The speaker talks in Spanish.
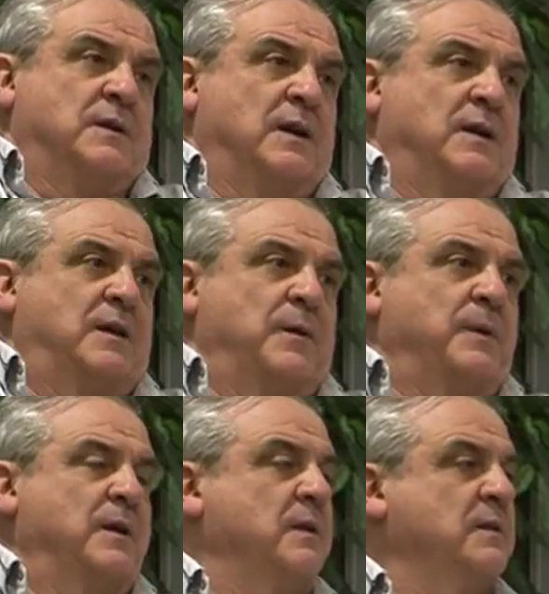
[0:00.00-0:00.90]
Hay que
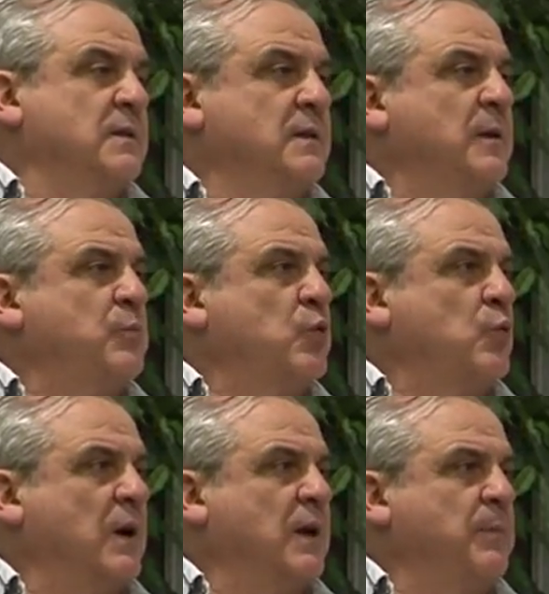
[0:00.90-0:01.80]
ver eh,
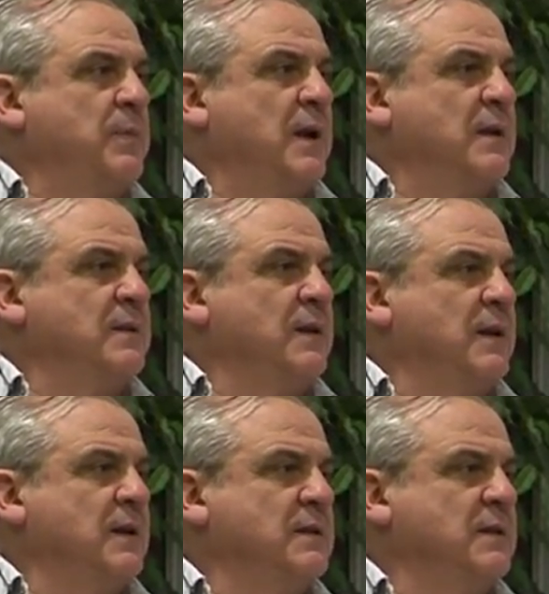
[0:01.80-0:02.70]
Guipúzcoa qué plan
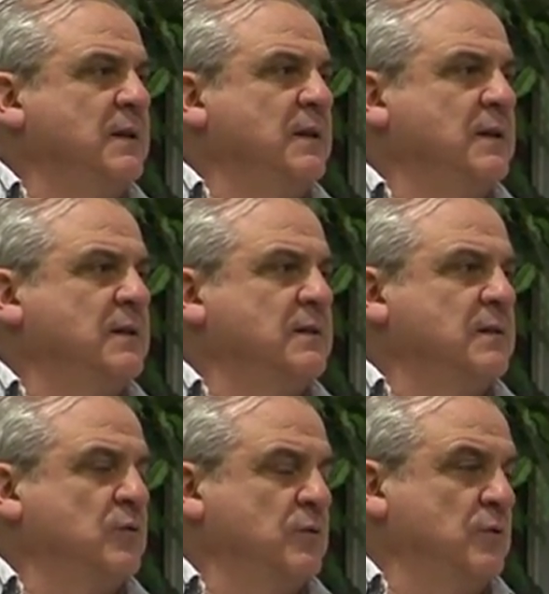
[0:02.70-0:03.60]
tiene si
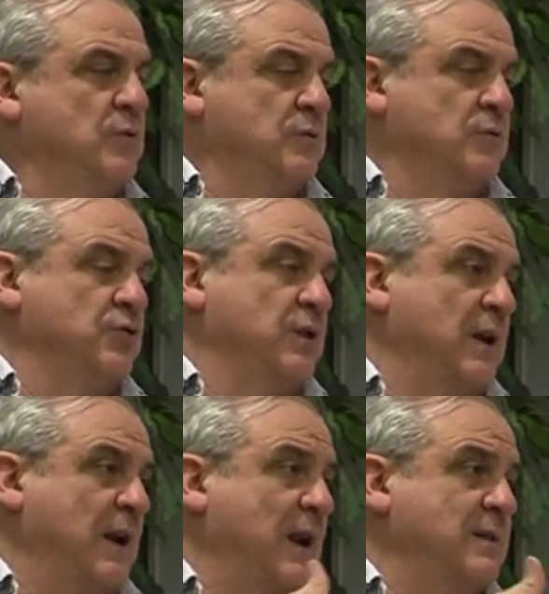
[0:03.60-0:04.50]

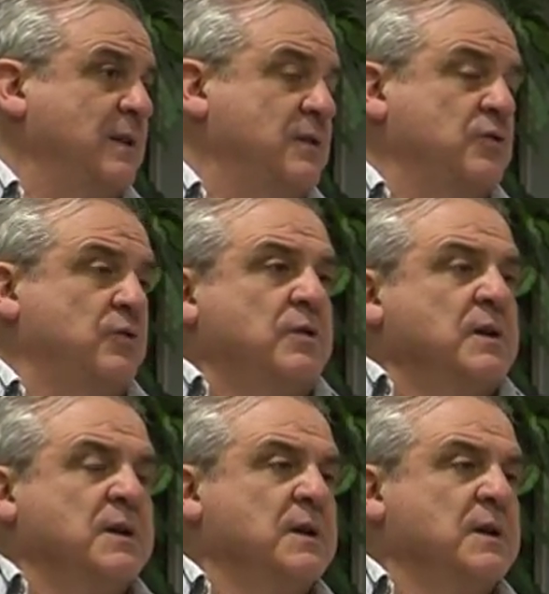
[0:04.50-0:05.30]
consigue el ascenso,